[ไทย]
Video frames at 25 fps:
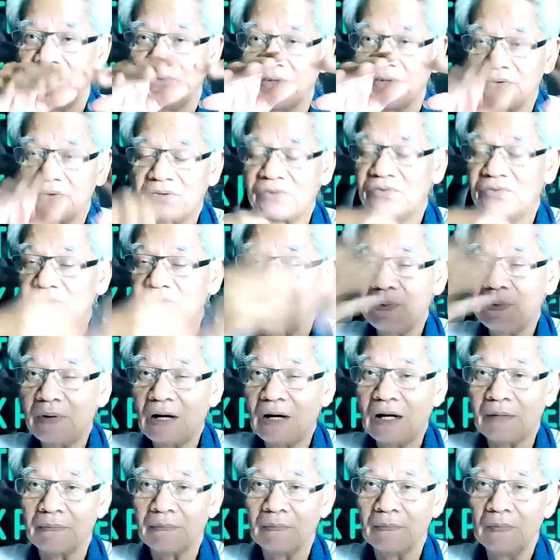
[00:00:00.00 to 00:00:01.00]
สิทธิเสรี
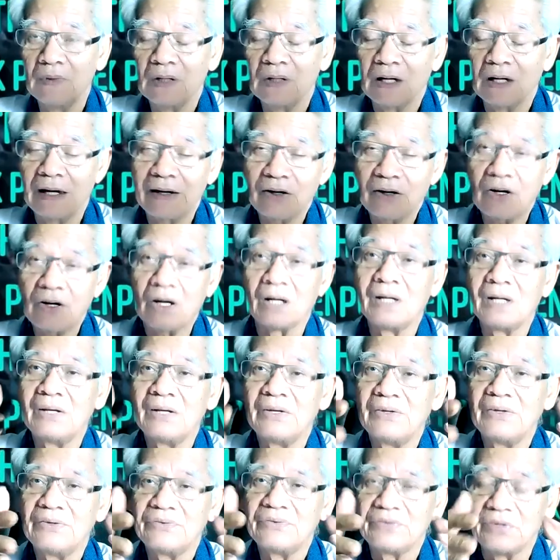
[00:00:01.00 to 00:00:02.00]
ภาพ ใครก็
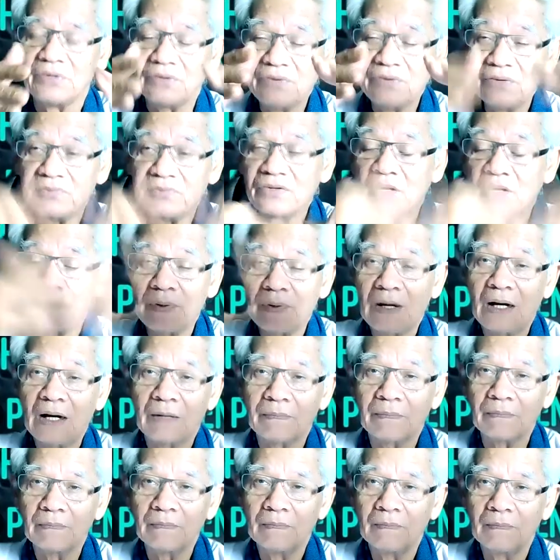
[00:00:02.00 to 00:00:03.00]
สิทธิเสรีภาพ
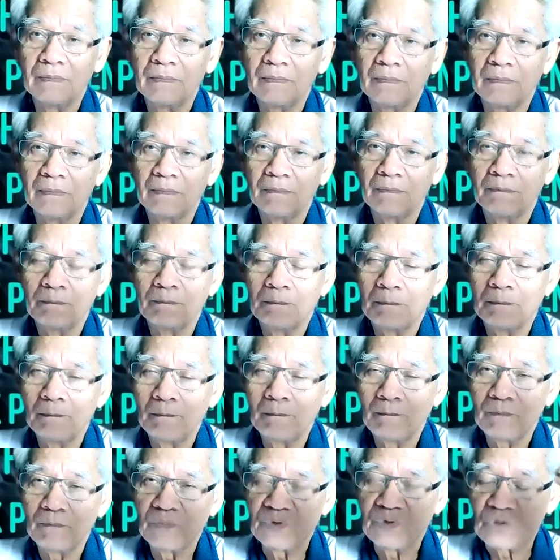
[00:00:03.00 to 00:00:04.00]

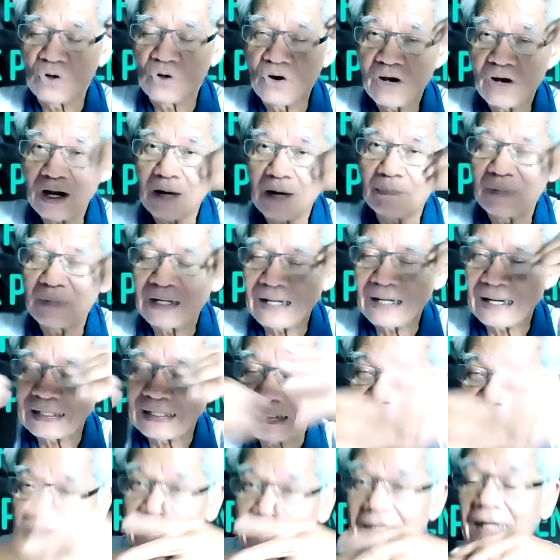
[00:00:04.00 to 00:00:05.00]
สองคำมันขัด
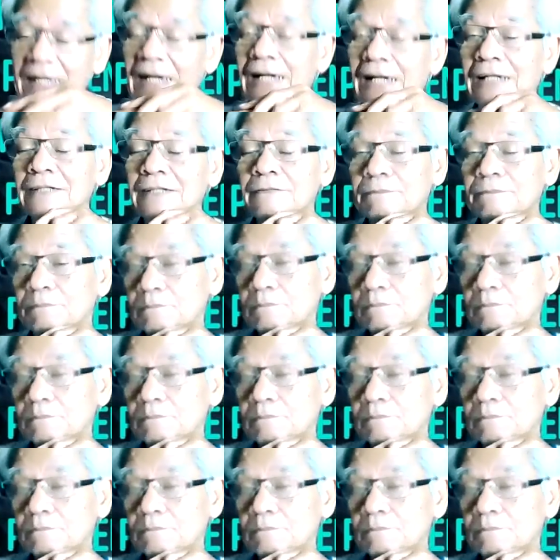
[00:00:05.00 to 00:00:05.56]
แย้งกัน